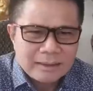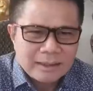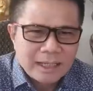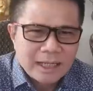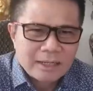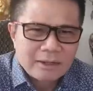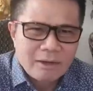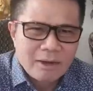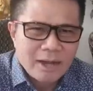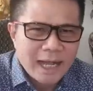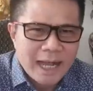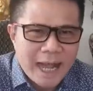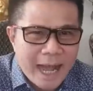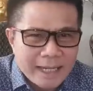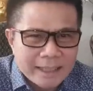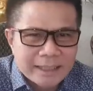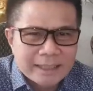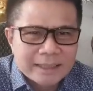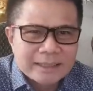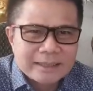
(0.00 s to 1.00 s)
แล้วก็
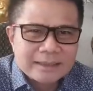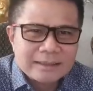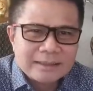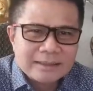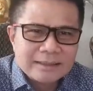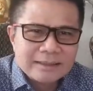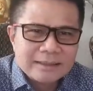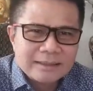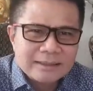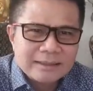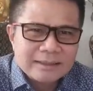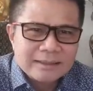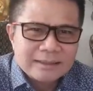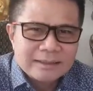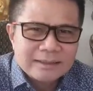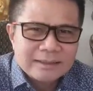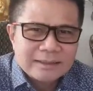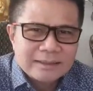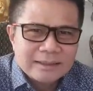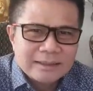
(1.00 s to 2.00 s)
ขาดเลย
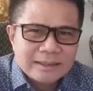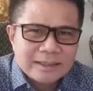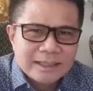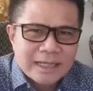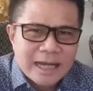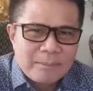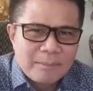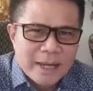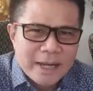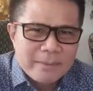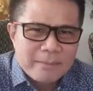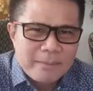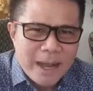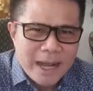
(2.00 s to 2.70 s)
ทำให้